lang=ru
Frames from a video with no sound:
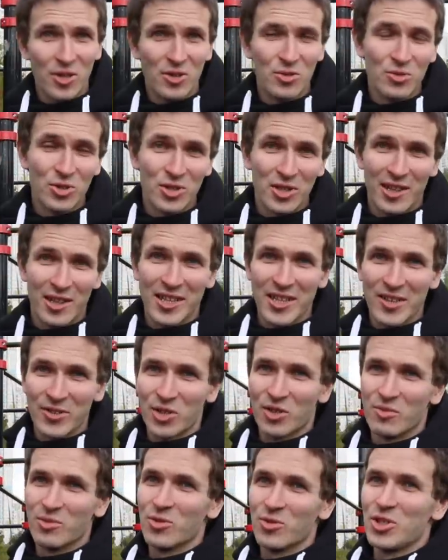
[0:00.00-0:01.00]
нужно для того,
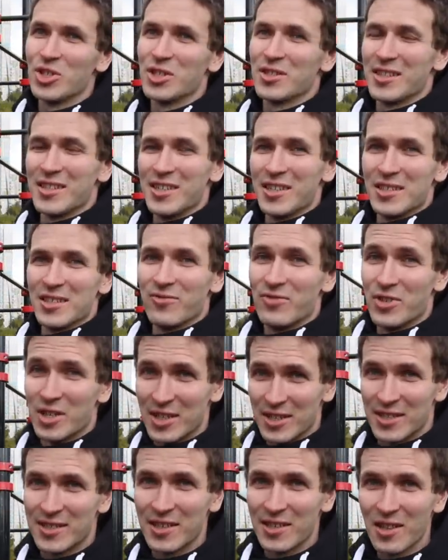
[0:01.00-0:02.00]
чтобы научиться делать
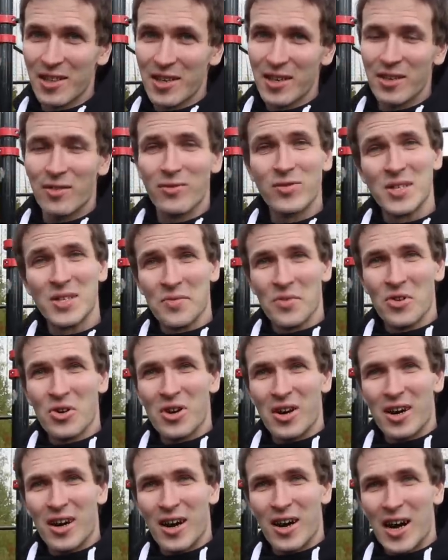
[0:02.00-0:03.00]
выход силой,
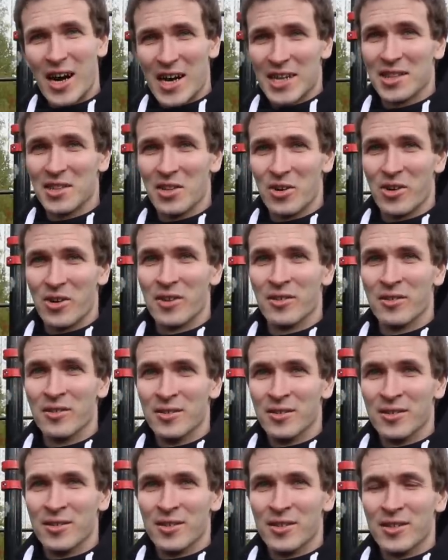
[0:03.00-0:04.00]
всего одно.
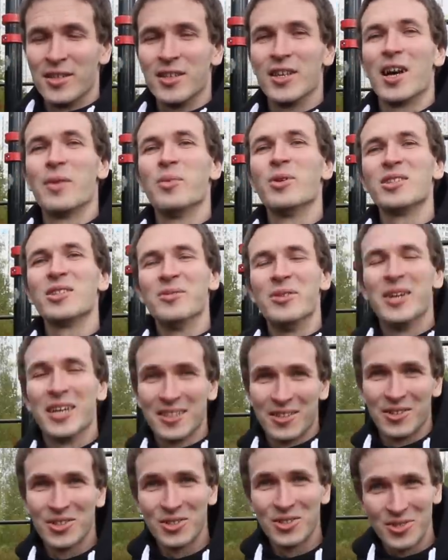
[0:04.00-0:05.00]
И об этом я
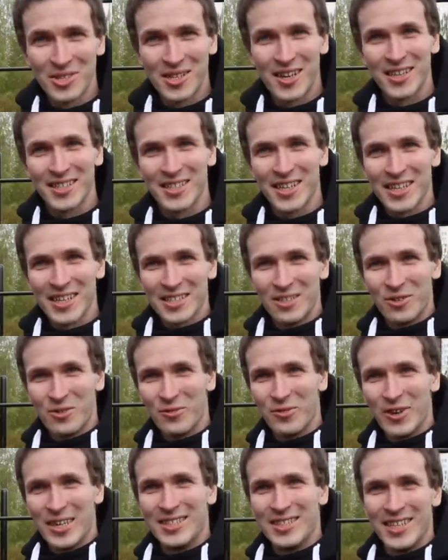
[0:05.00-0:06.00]
тоже уже рассказывал
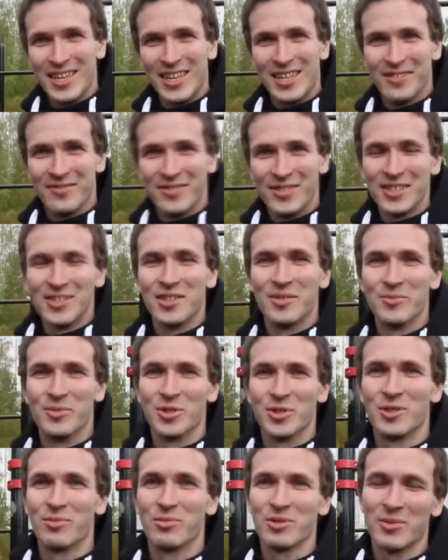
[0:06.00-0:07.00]
в отдельном видео,
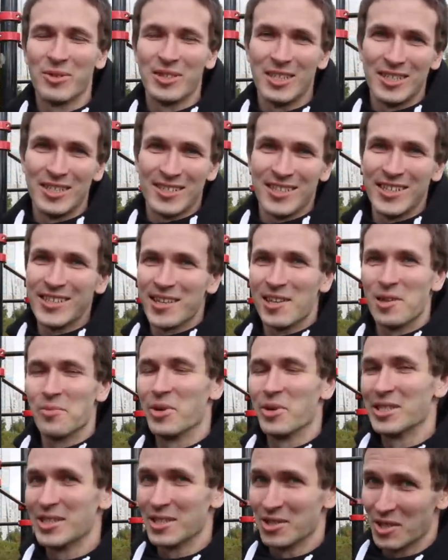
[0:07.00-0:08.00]
можете посмотреть здесь или
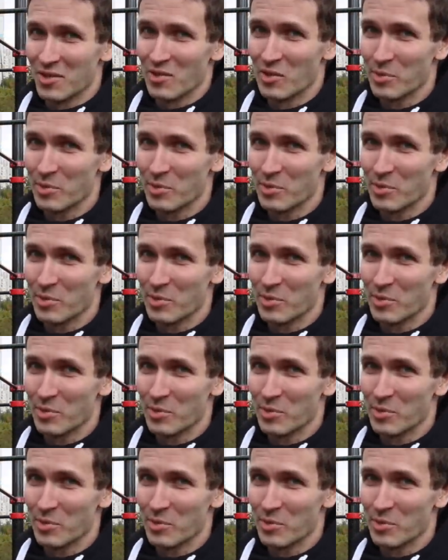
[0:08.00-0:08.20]
по ссылке в